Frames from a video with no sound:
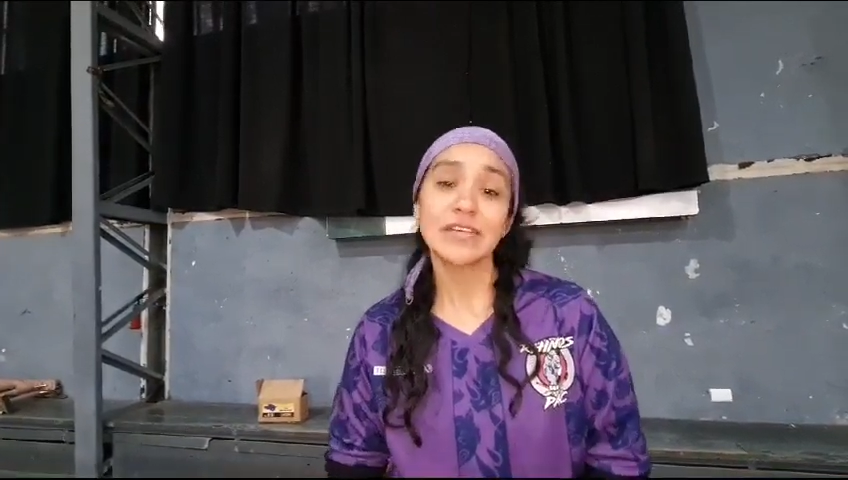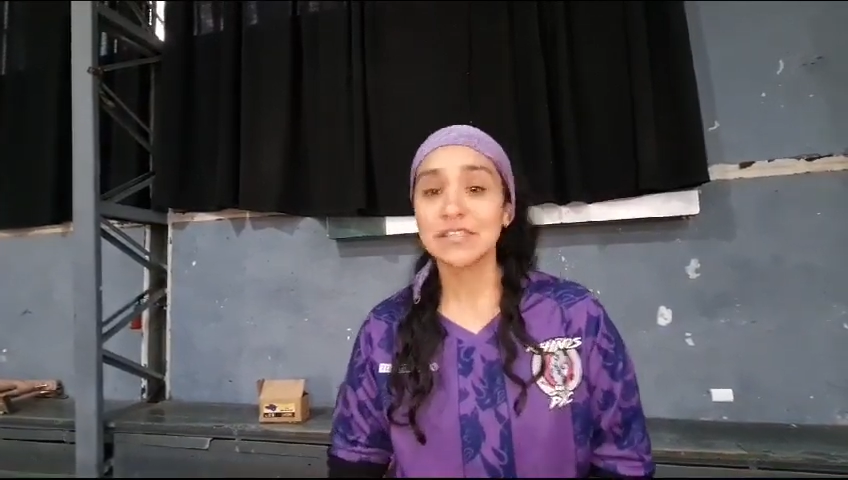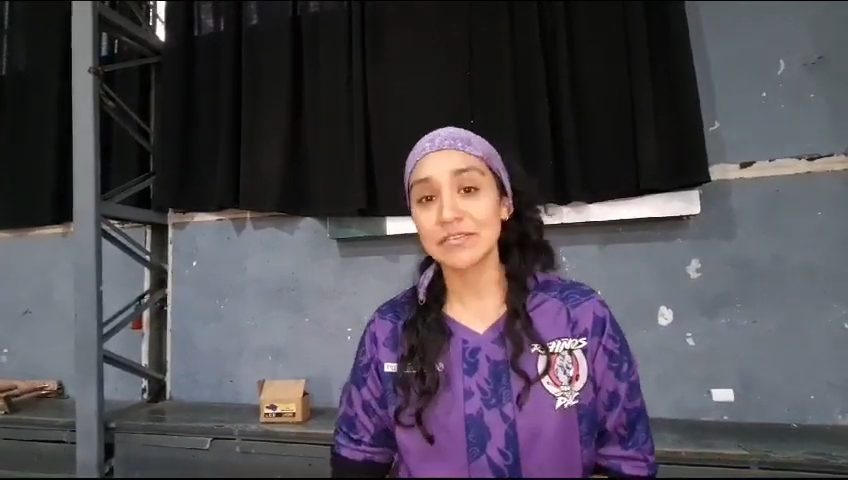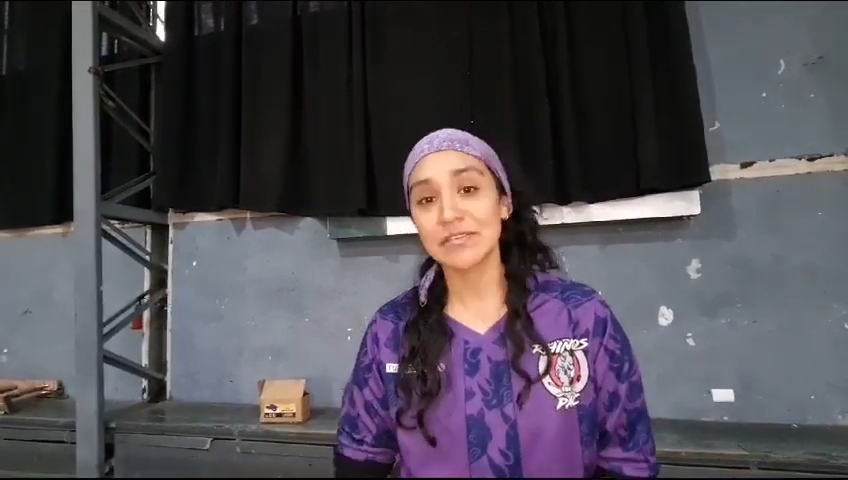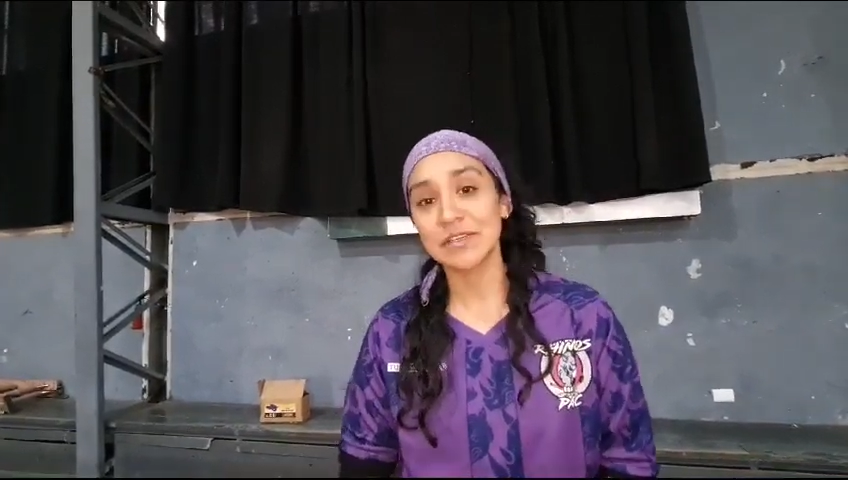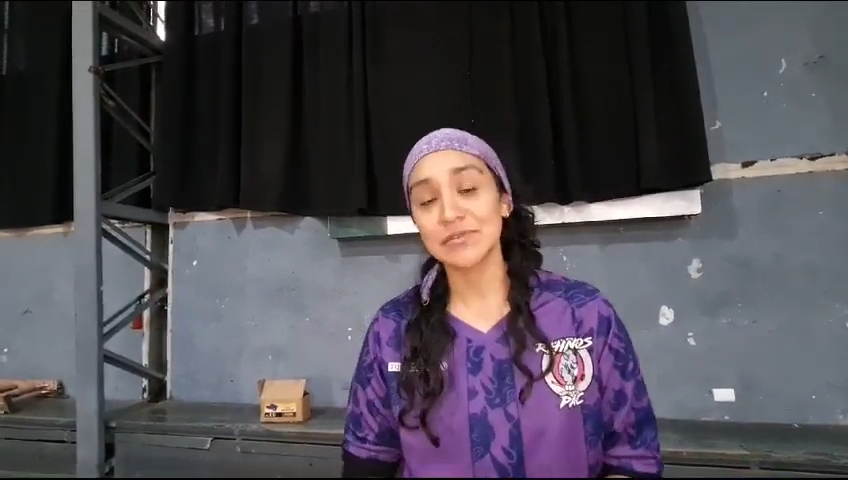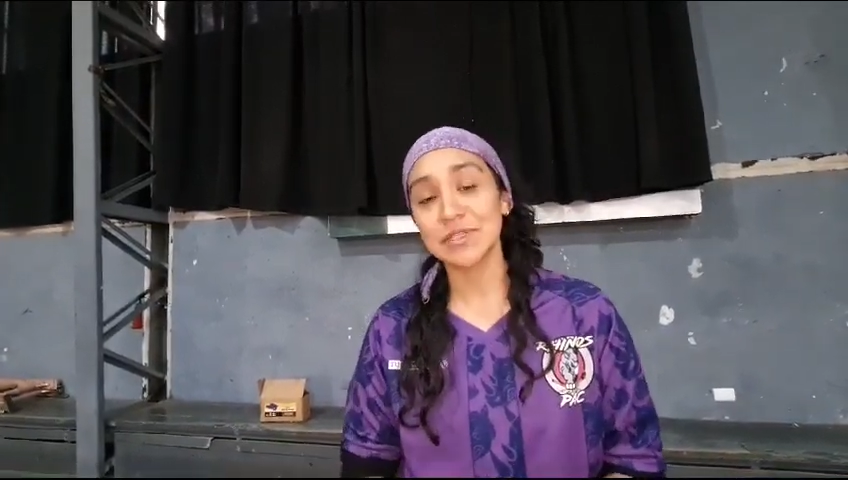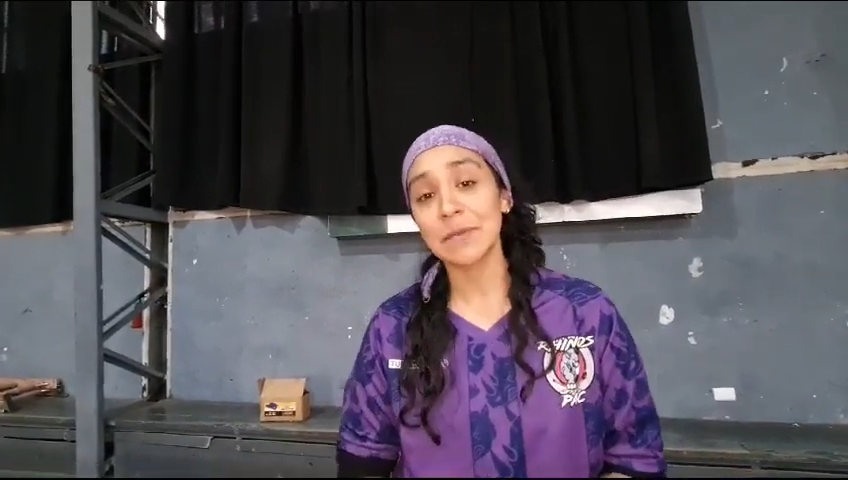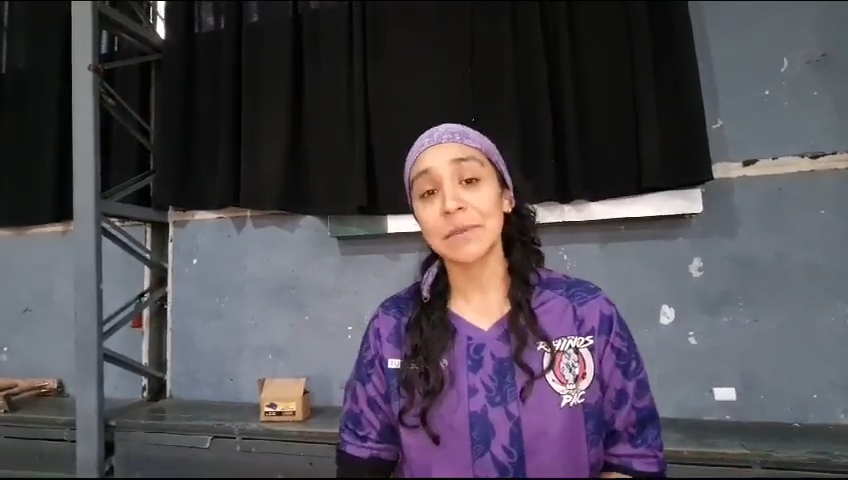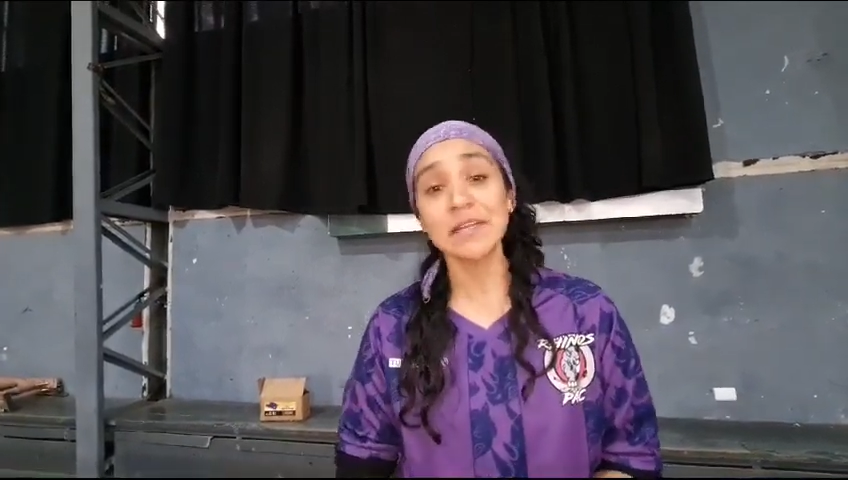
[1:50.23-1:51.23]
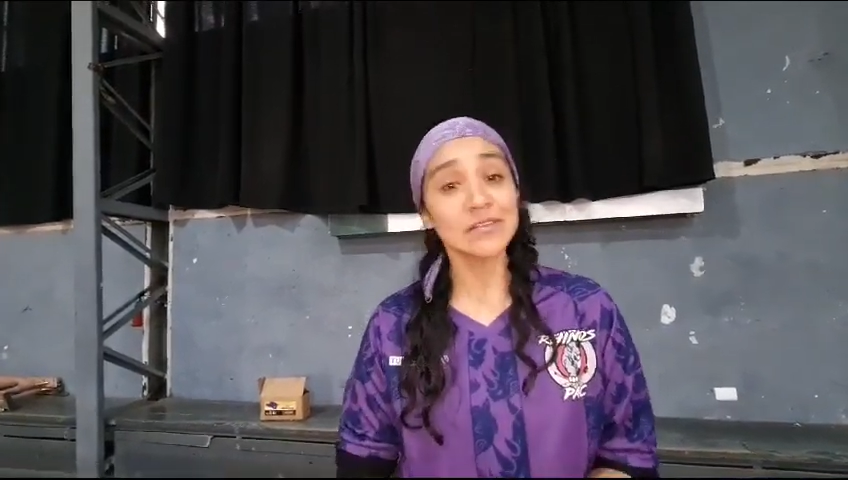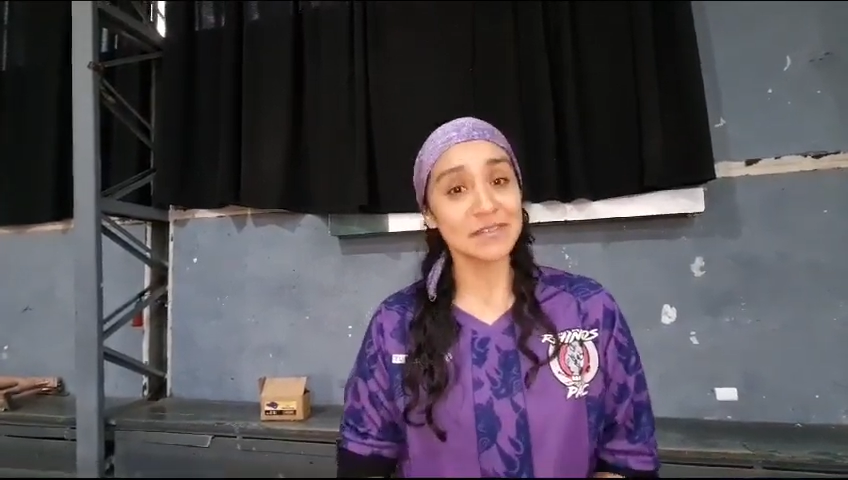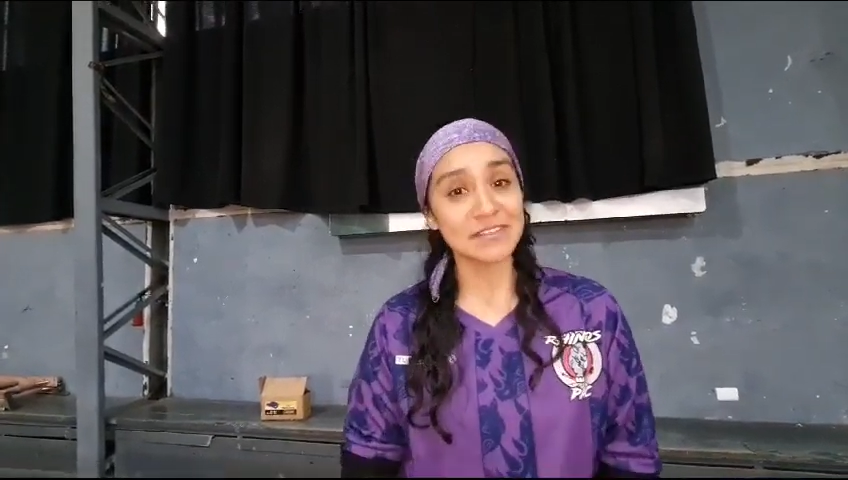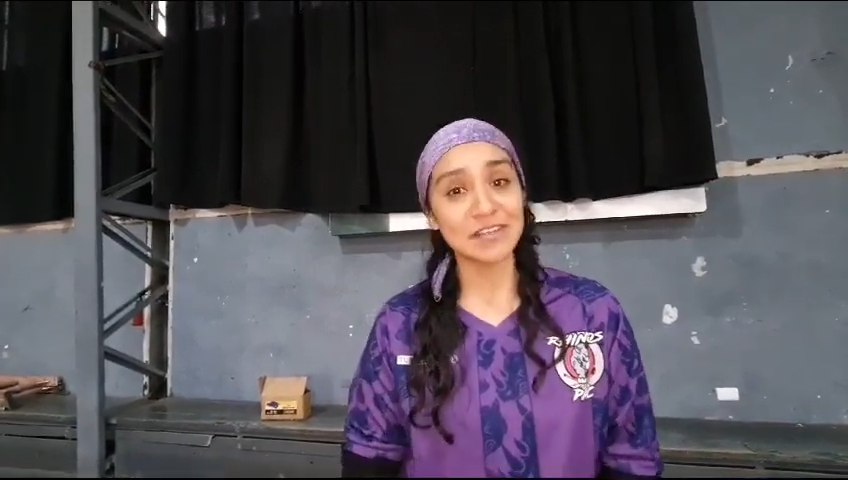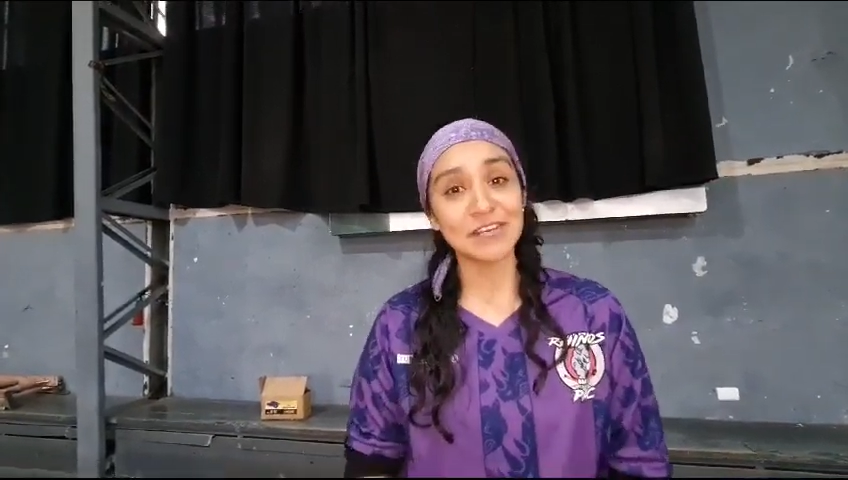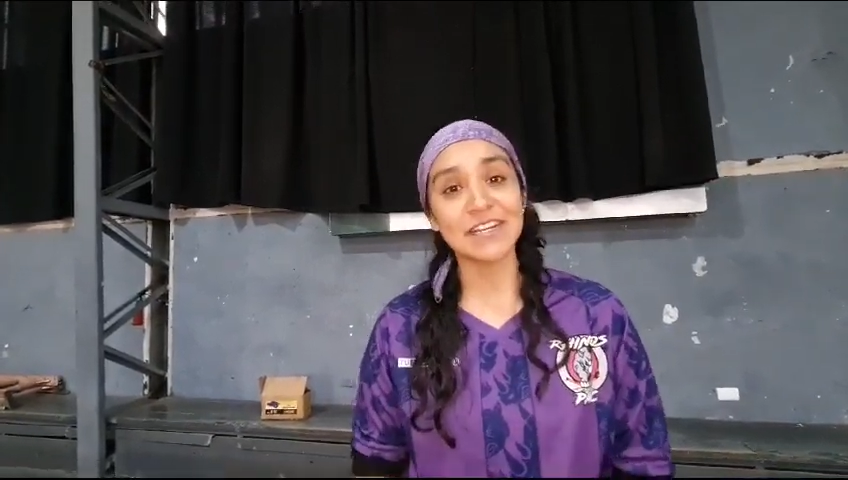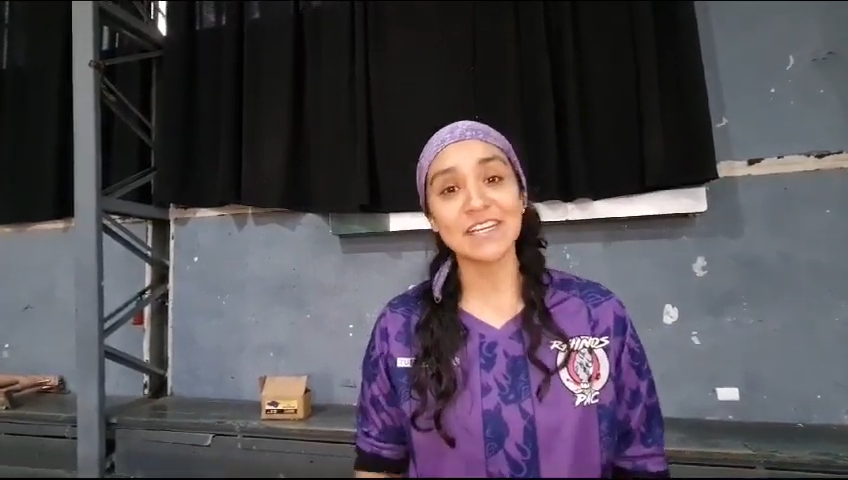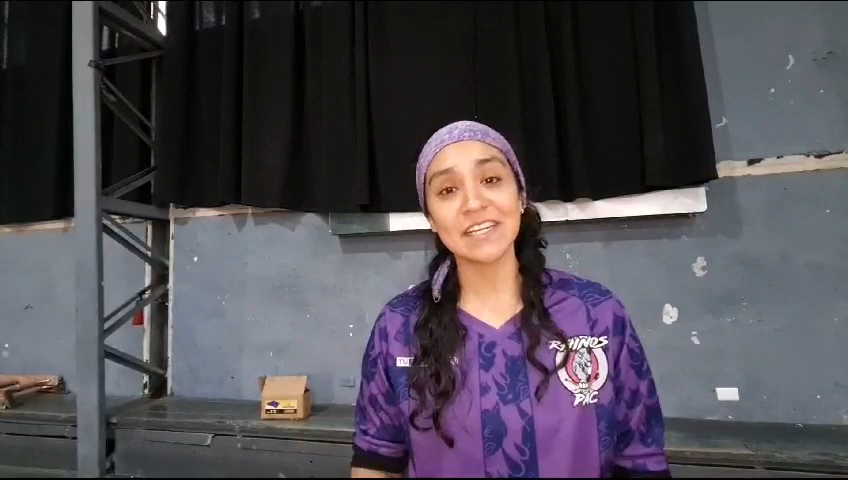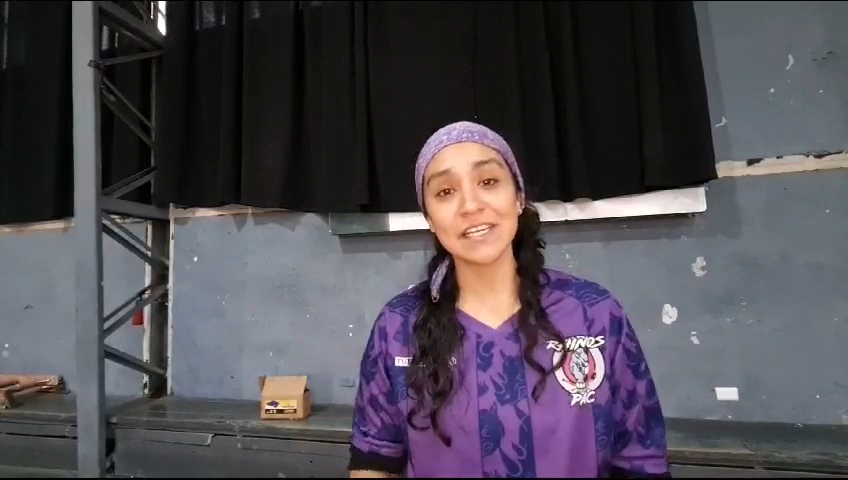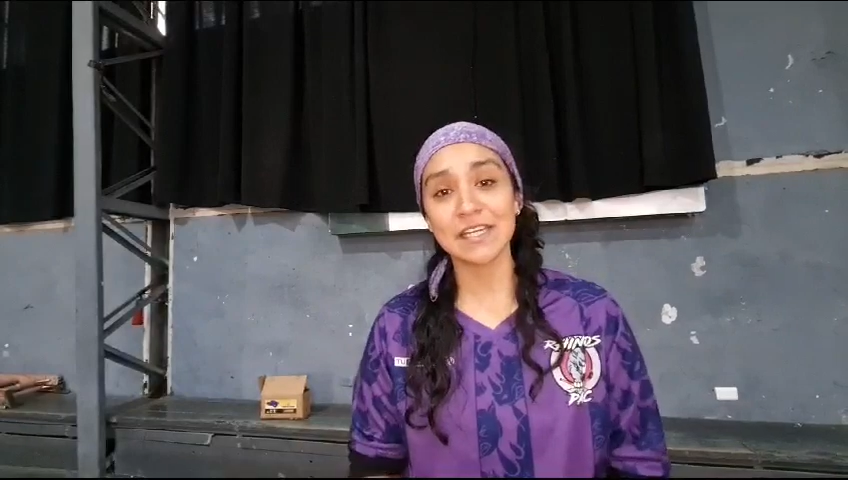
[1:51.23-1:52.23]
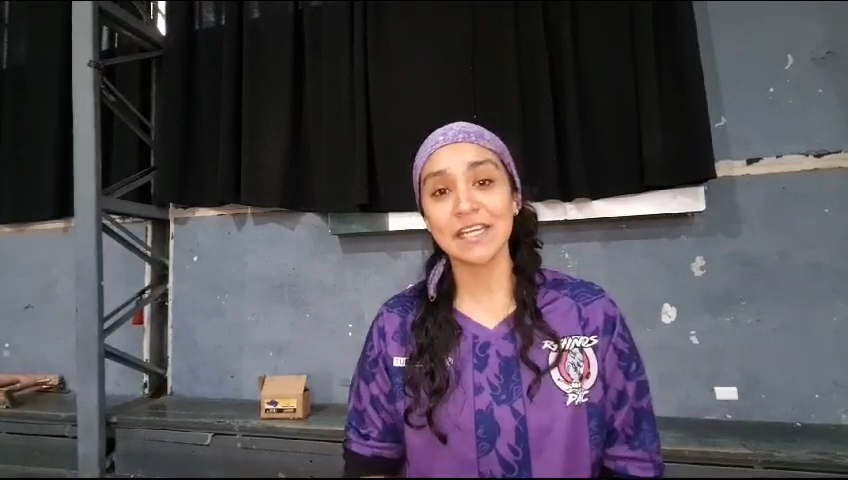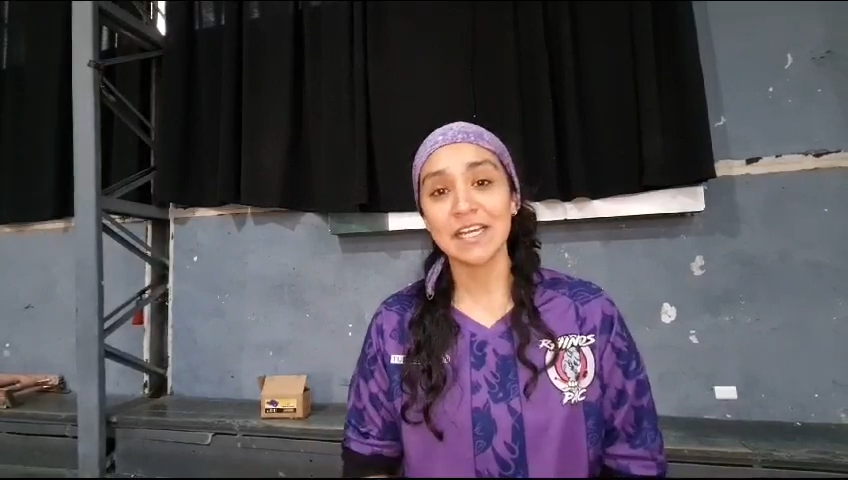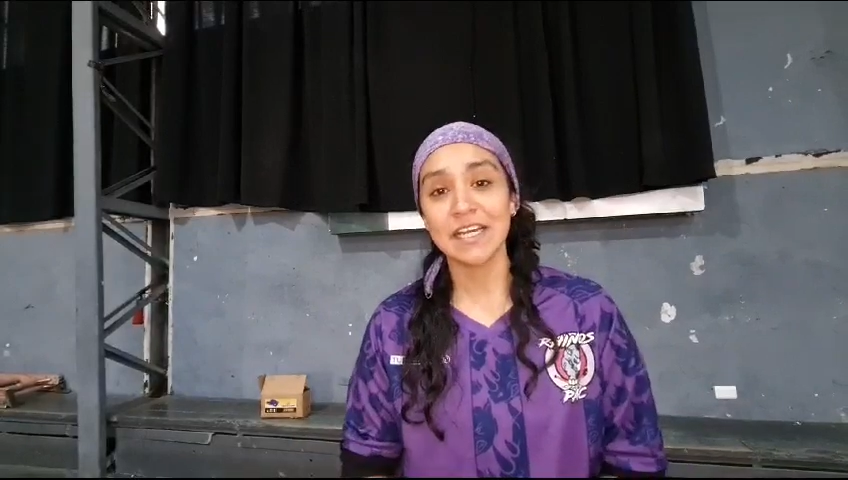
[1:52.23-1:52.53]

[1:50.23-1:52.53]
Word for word: y eso entusiasma harto, así que ojalá que